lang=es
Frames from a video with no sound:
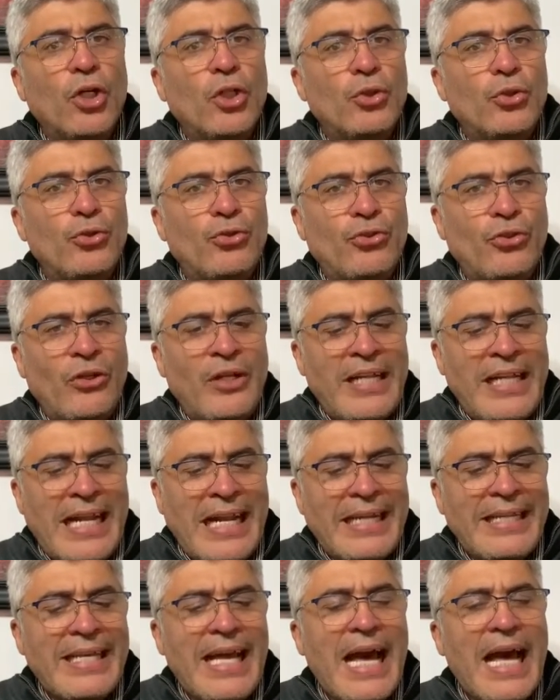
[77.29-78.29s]
su
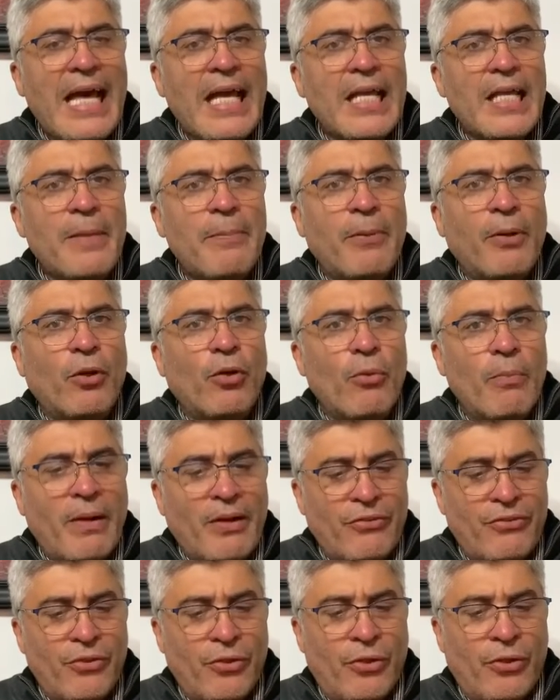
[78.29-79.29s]
solidaridad y
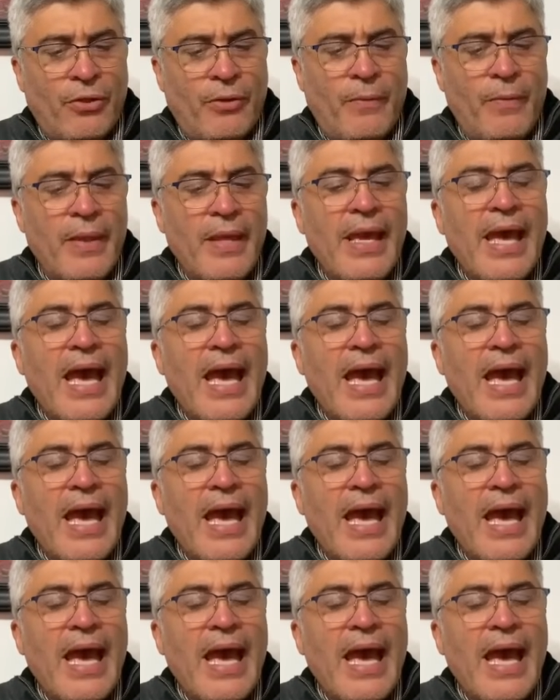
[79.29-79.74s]
preocupación.